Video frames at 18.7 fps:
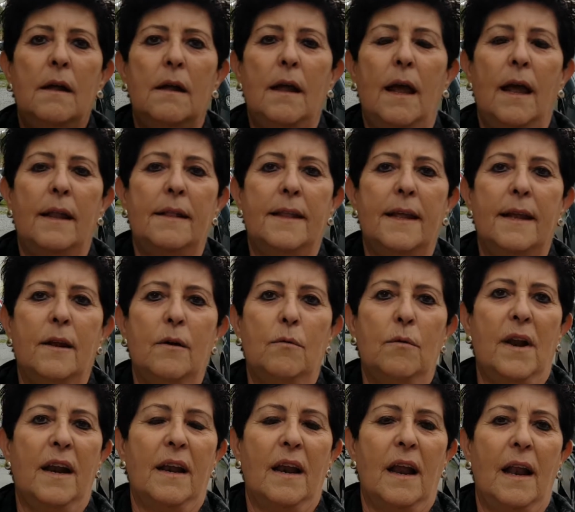eh, tienen
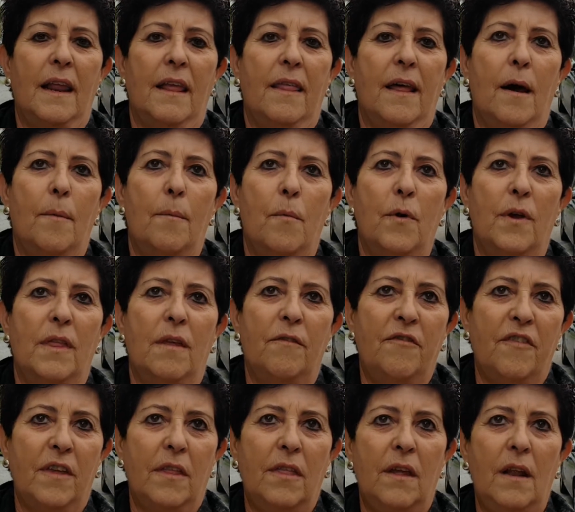una realidad muy
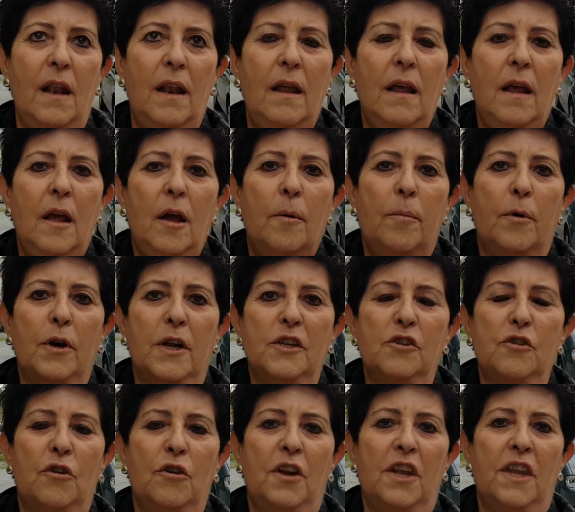difícil porque
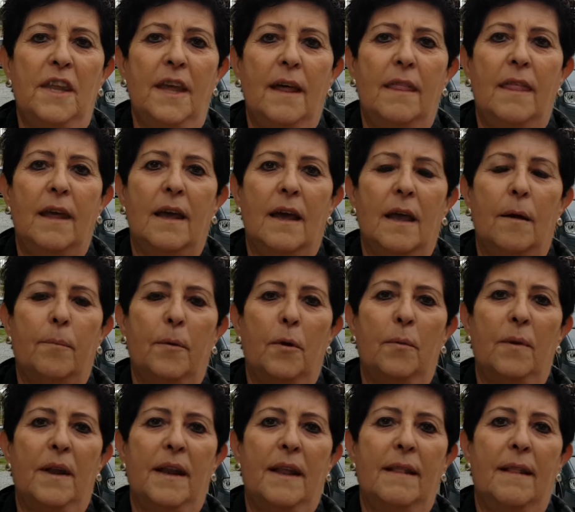son niñas que
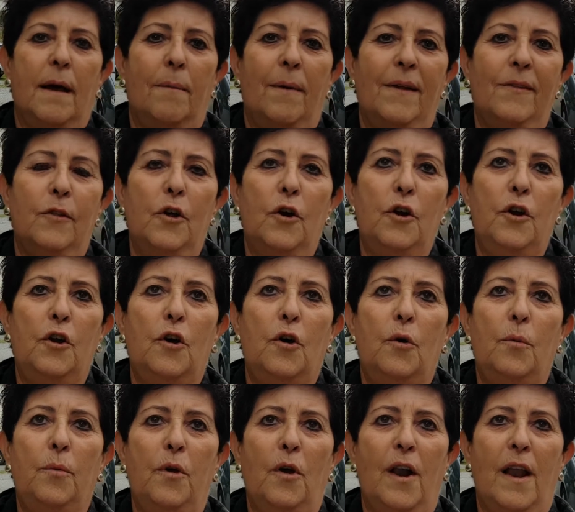provienen de abandono,
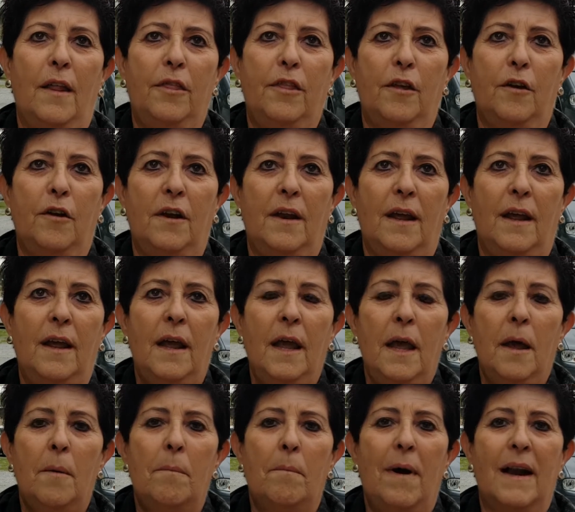violaciones,
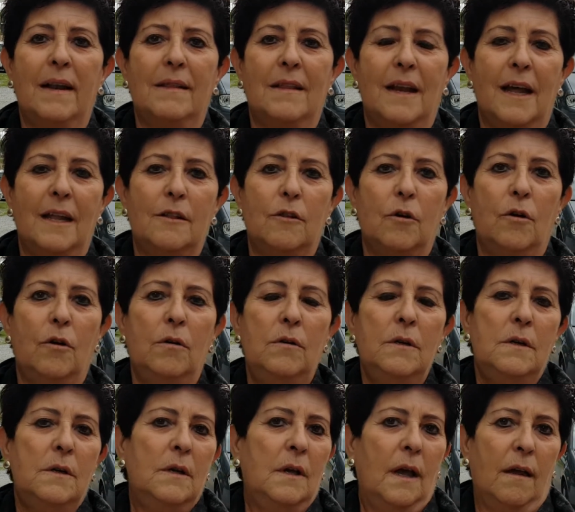maltratos,
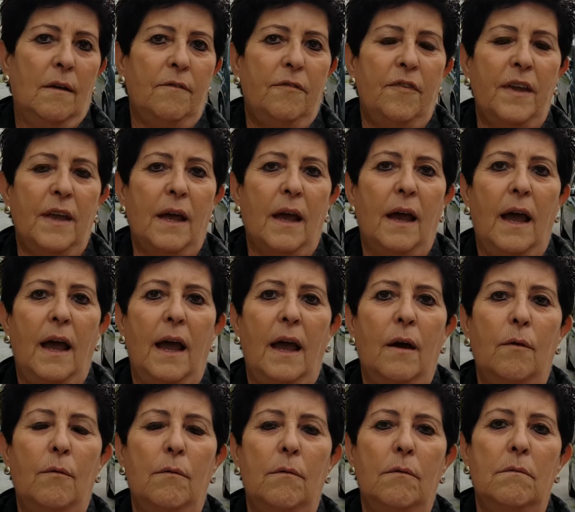en fin,
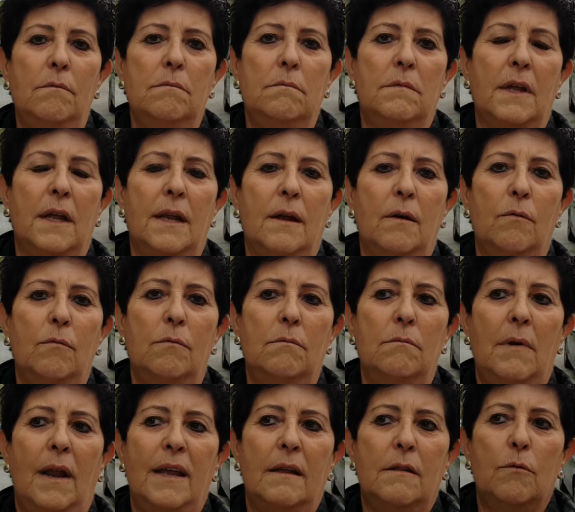tienen
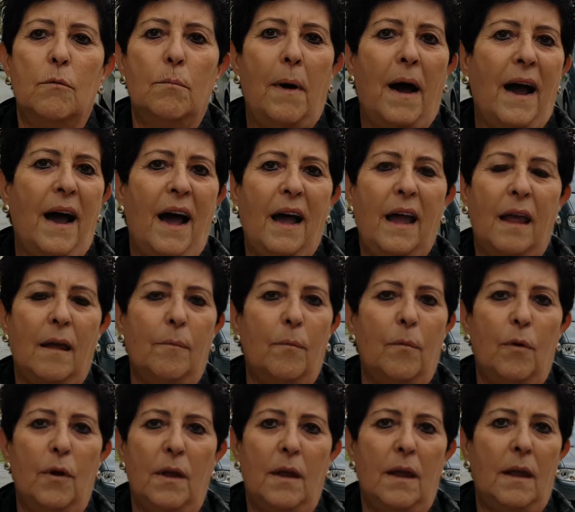un, bagaje
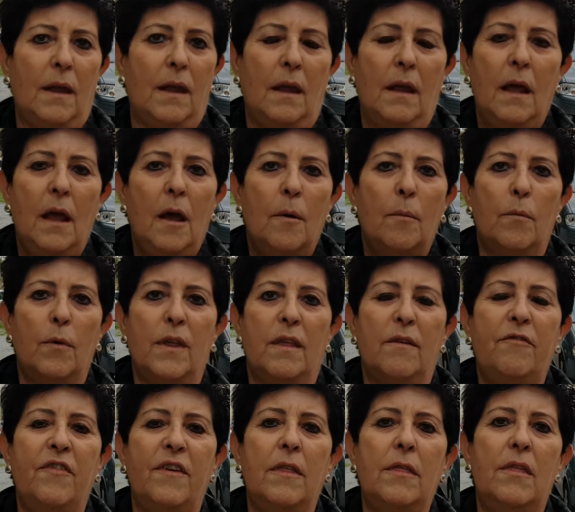muy,
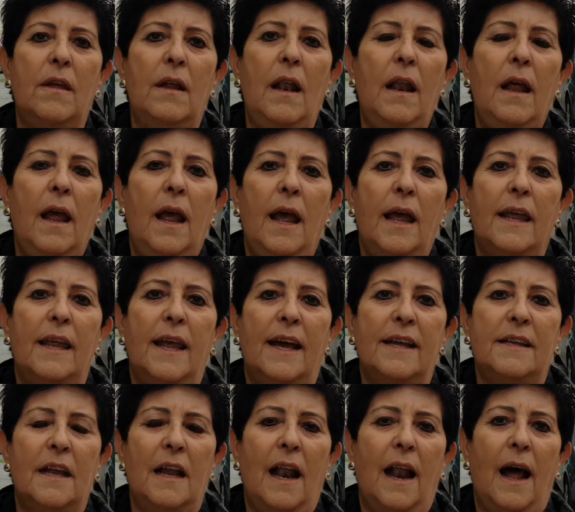difícil y
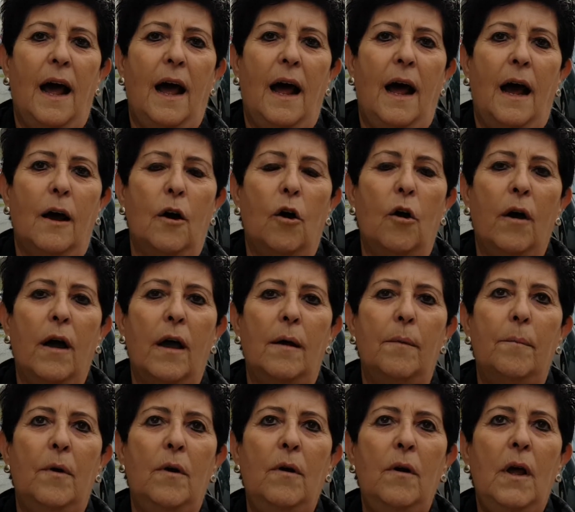allí la
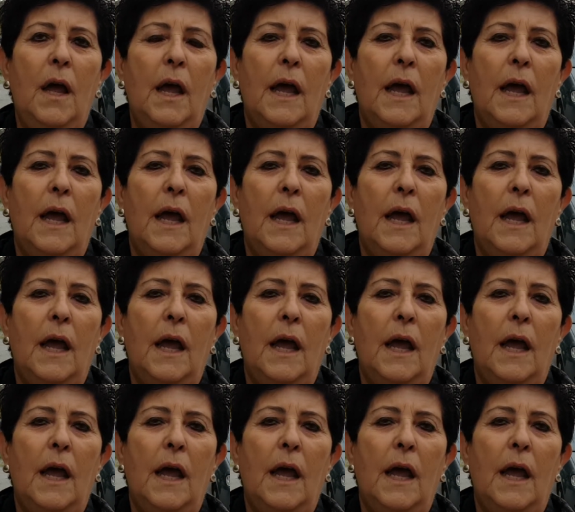cogemos...